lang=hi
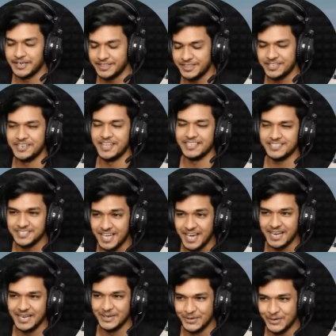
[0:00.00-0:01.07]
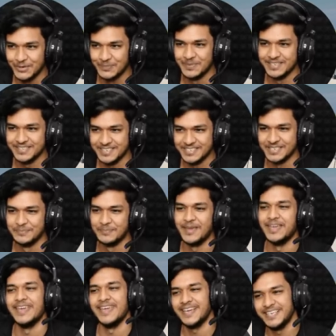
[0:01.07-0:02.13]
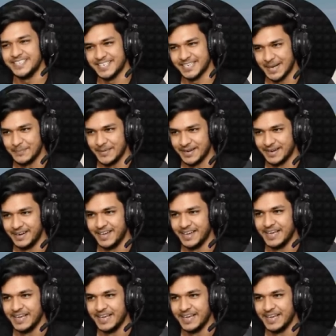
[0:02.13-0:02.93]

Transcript: कितने सारे लोग बस स्टेशन पे एक ही जगह पे खड़े